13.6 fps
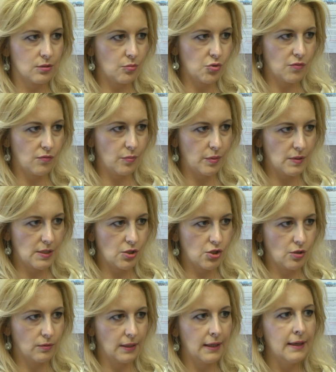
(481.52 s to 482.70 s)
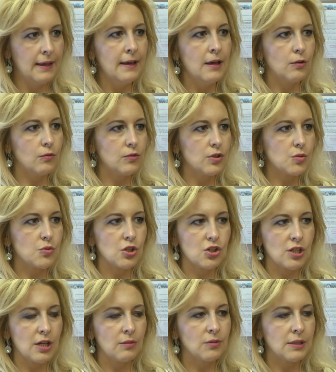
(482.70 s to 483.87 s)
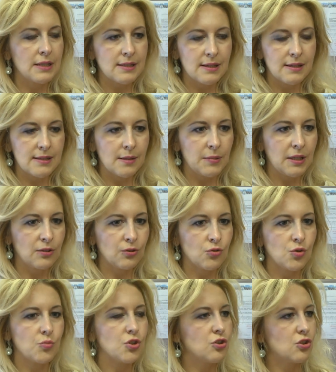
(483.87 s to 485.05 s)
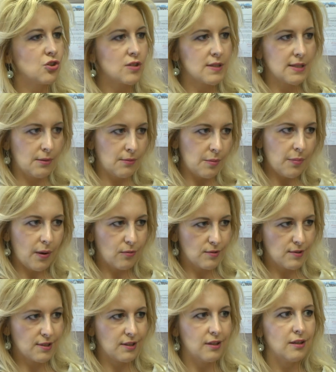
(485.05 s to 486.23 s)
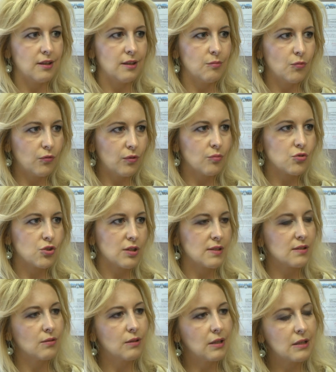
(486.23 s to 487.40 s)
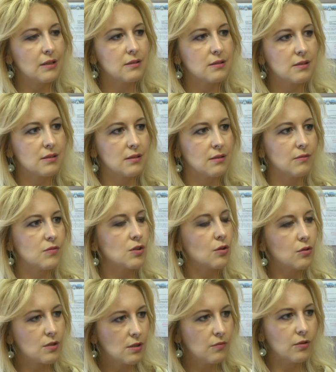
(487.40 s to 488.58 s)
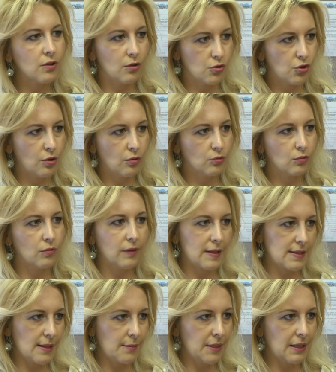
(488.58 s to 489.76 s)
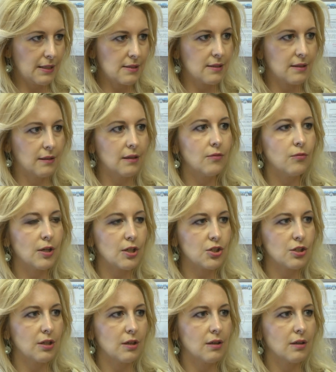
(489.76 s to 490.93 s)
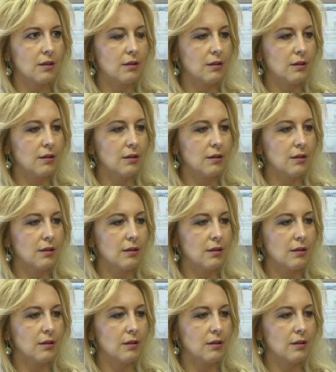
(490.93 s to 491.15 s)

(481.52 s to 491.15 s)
dobrze wyposażone. Również przyjeżdżają do nas egzaminatorzy przecież z całej Polski i mówią, że jest to jeden z wzorcowych ośrodków egzaminacyjnych właśnie